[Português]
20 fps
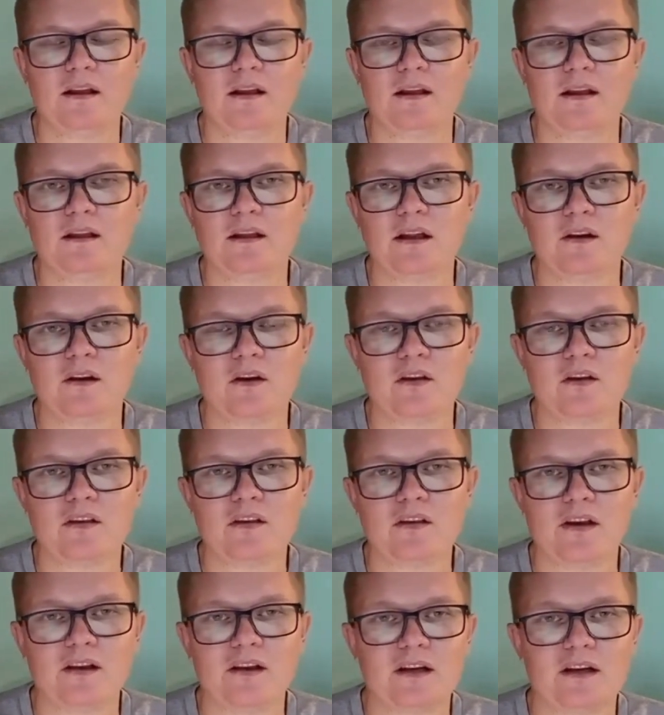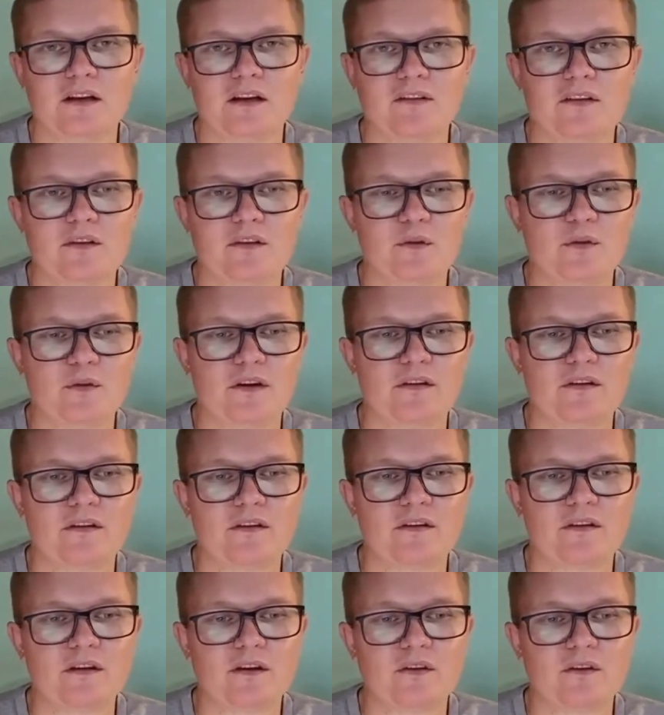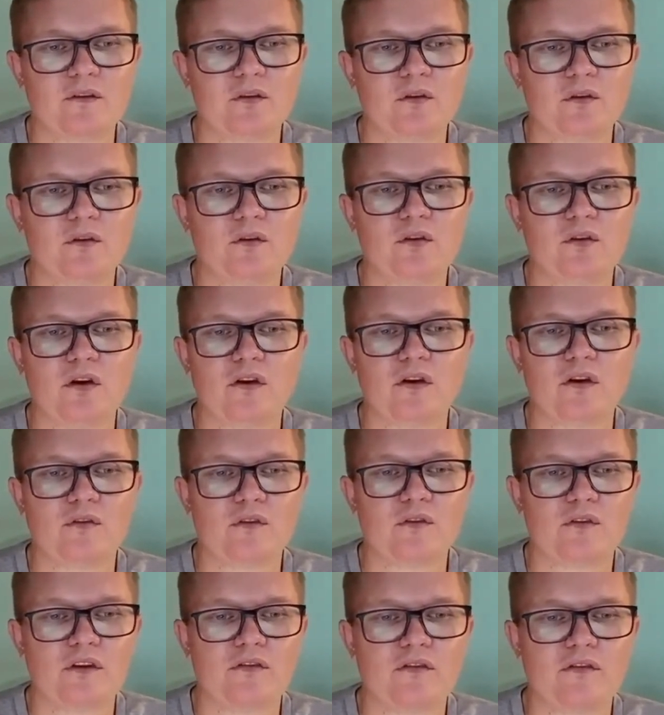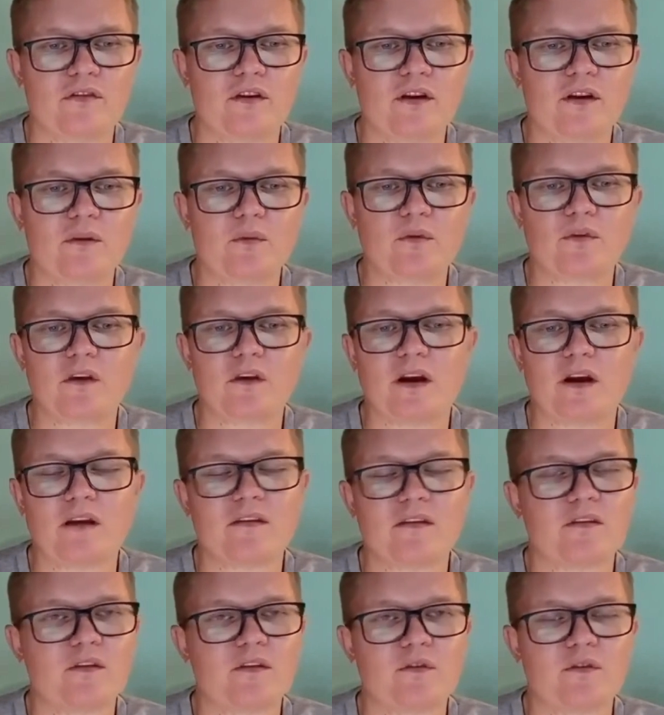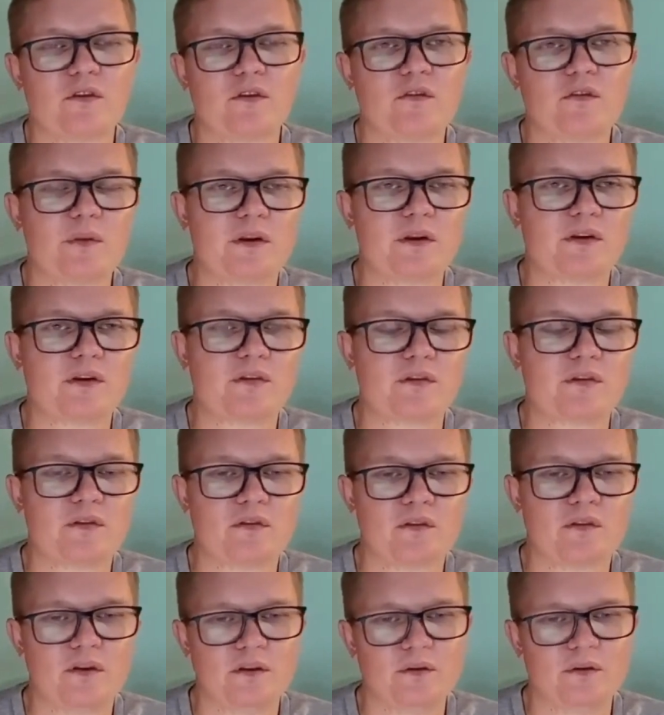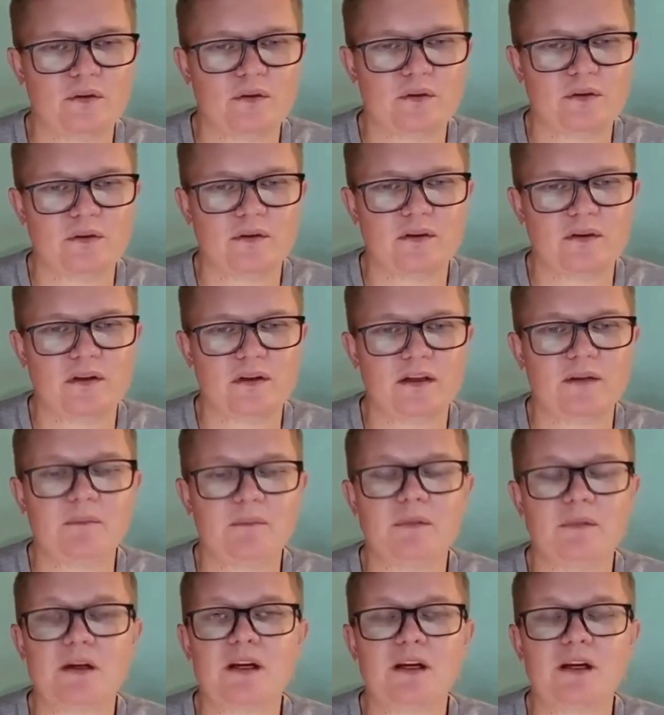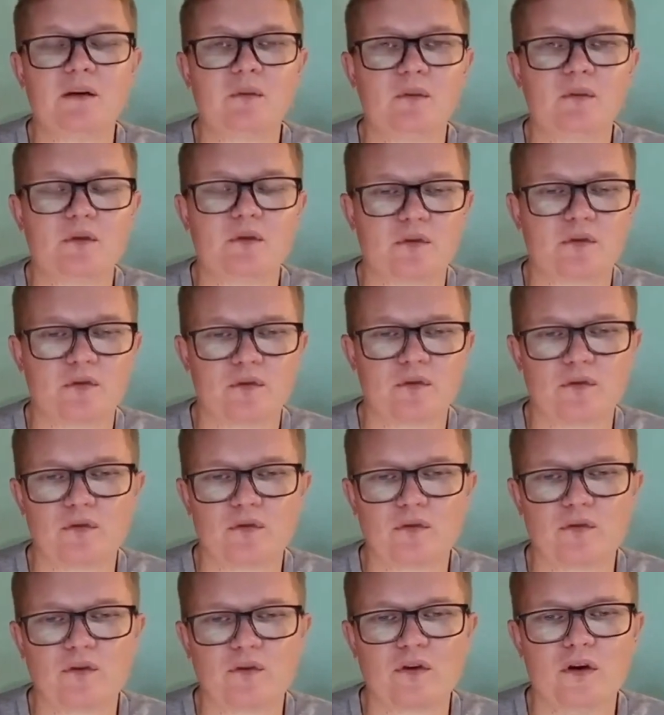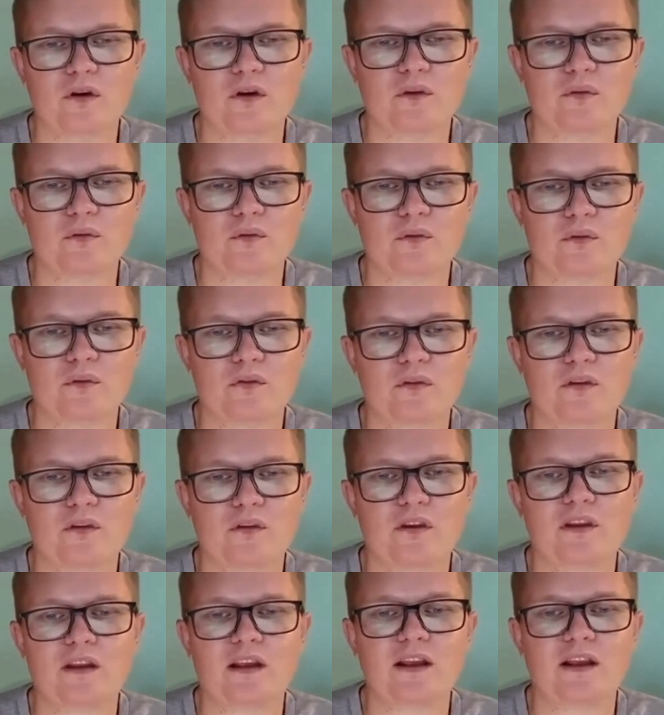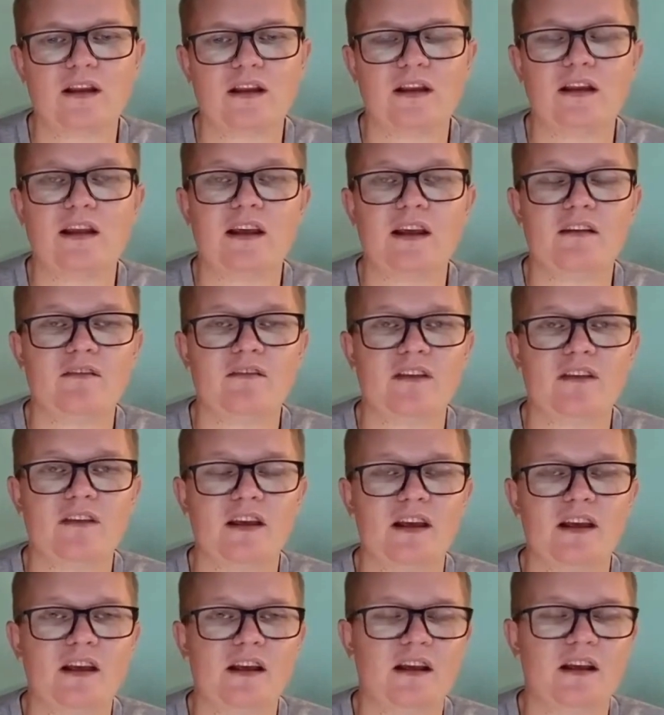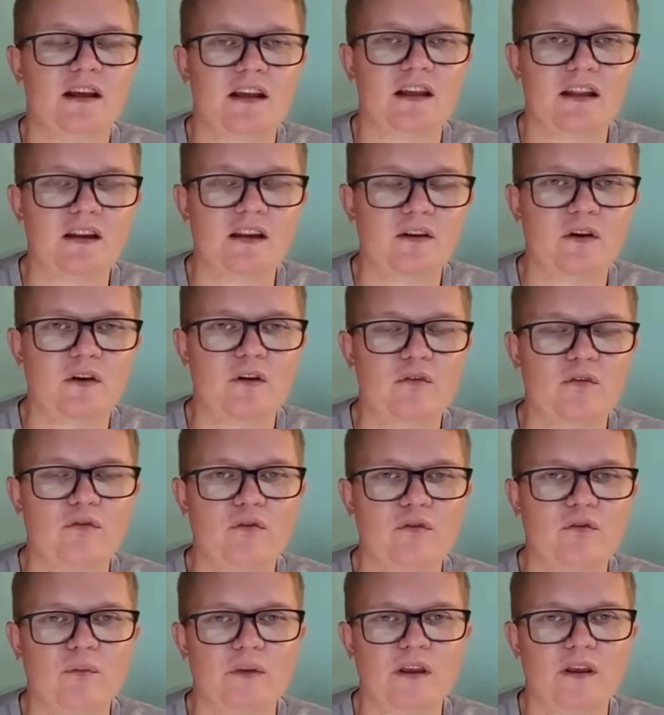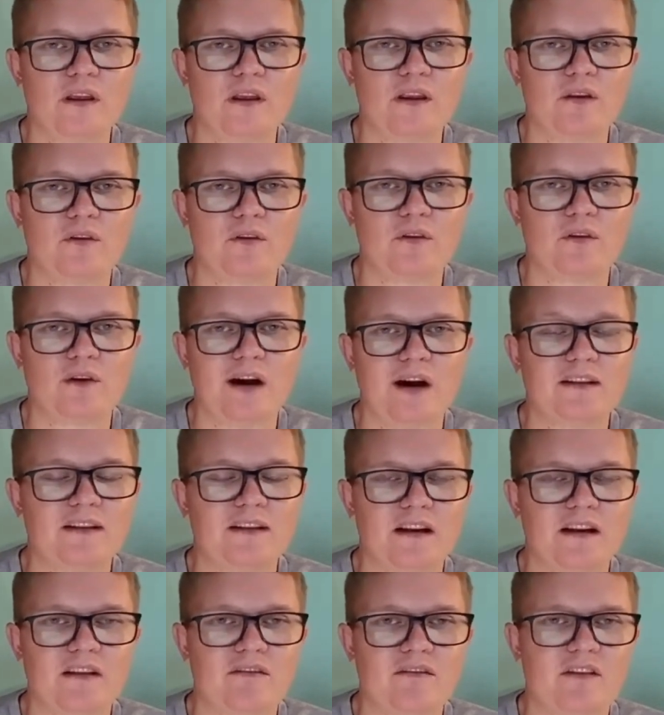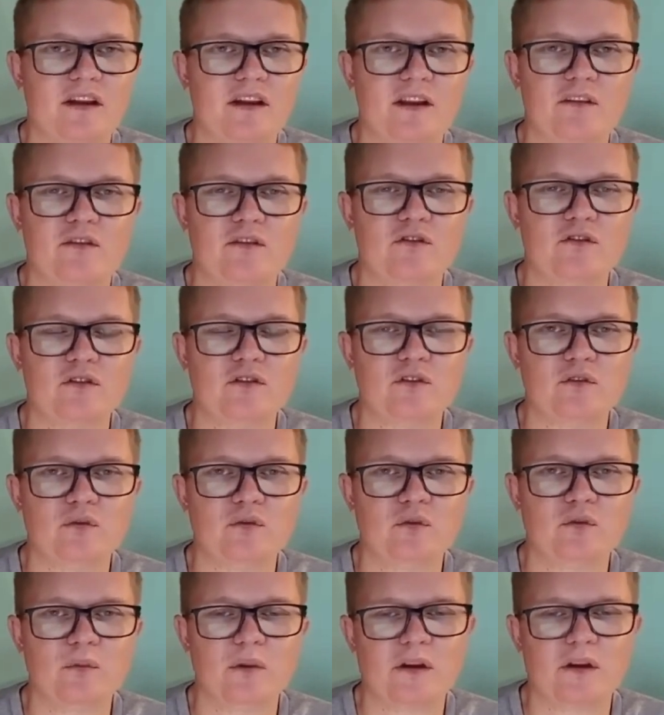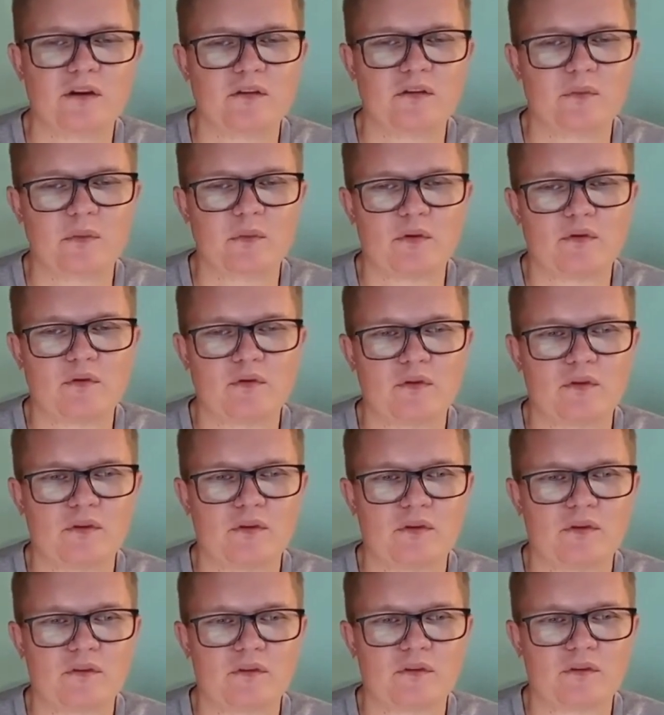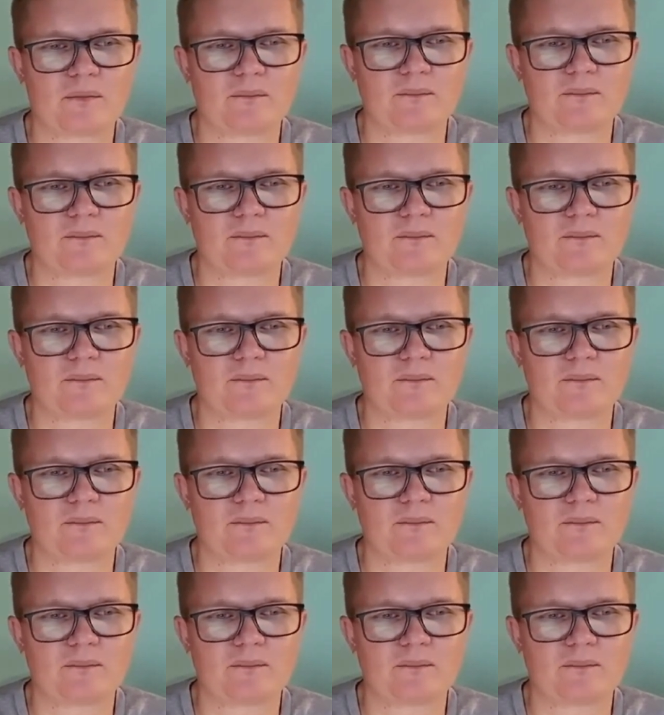Na nossa tradição cristã, quando nós nos referimos à ação do Espírito Santo, lembramos dos dons que ele revela em nosso meio através de inúmeras pessoas.